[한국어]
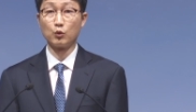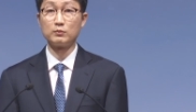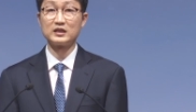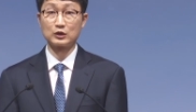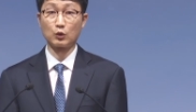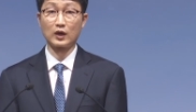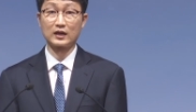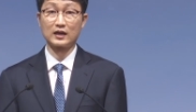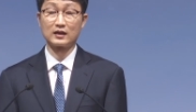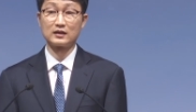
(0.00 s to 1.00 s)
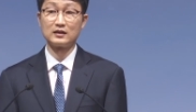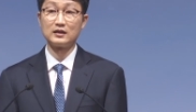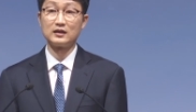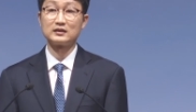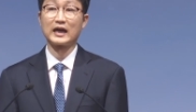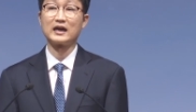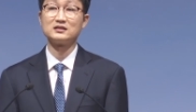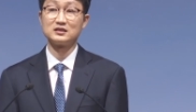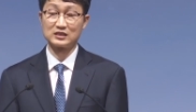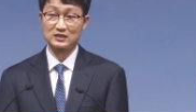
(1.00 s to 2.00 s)
몸인 교회가
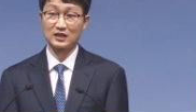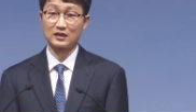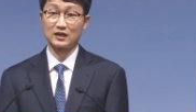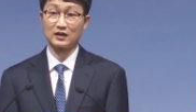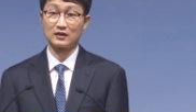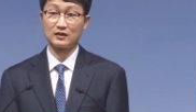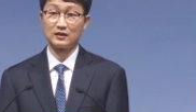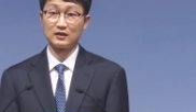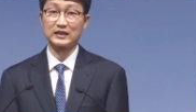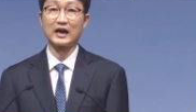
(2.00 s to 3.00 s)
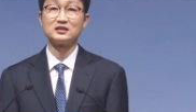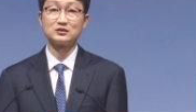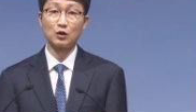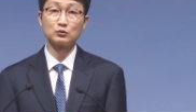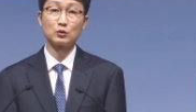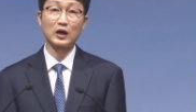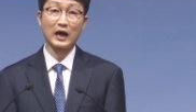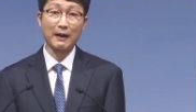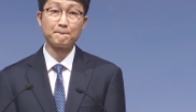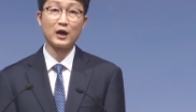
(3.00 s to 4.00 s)
다른 지체가 다른
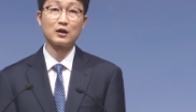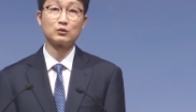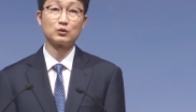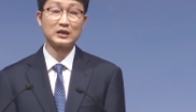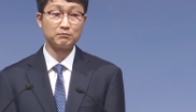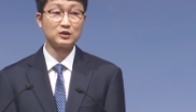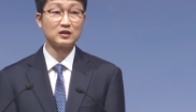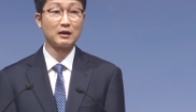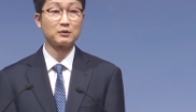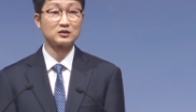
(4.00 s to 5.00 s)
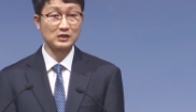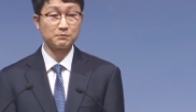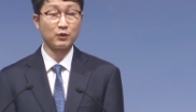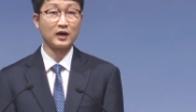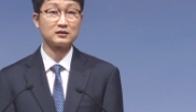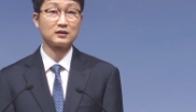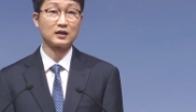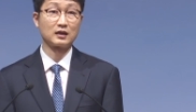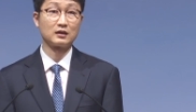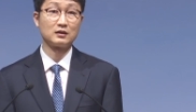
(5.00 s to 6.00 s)
성도가 아파하고 힘들어하며
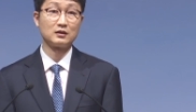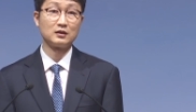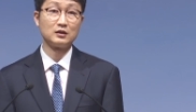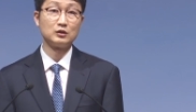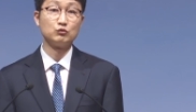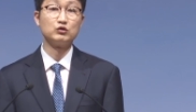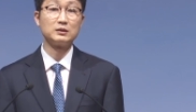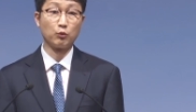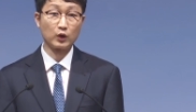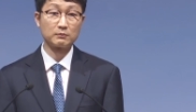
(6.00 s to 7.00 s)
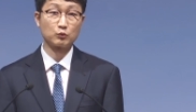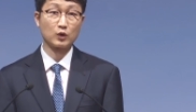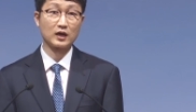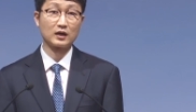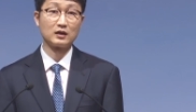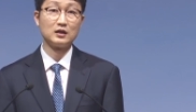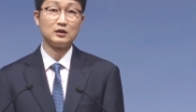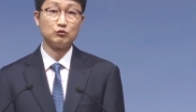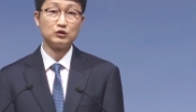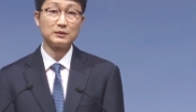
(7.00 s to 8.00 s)
슬퍼하는데 우리 모임과
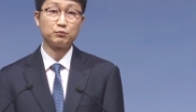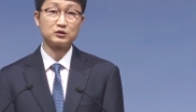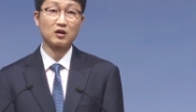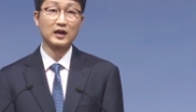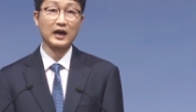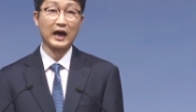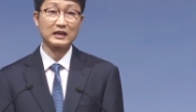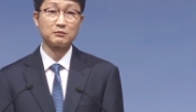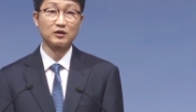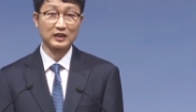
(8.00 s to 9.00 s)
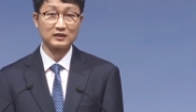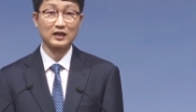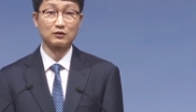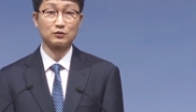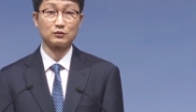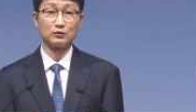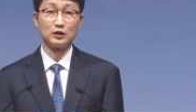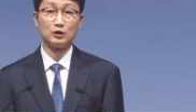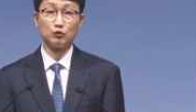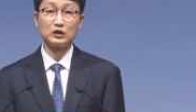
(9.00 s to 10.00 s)
우리 부서가 아니면 된다고
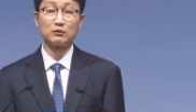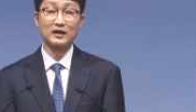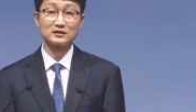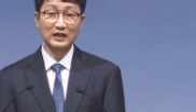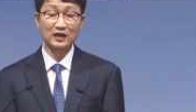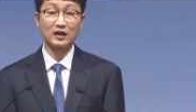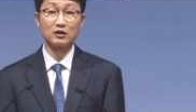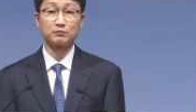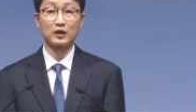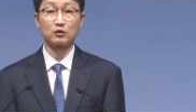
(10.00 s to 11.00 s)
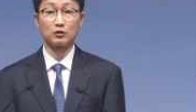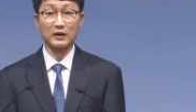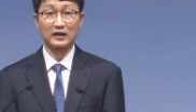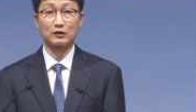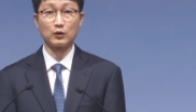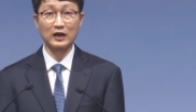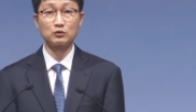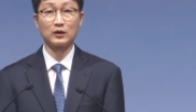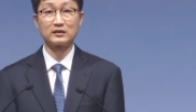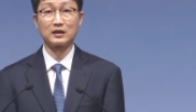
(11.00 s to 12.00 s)
우리와는 상관없다고 말하고
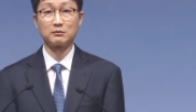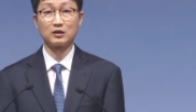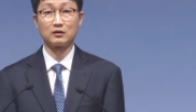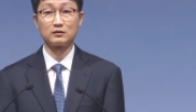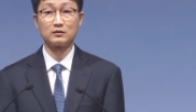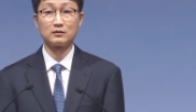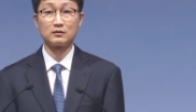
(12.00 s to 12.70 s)
행동한다면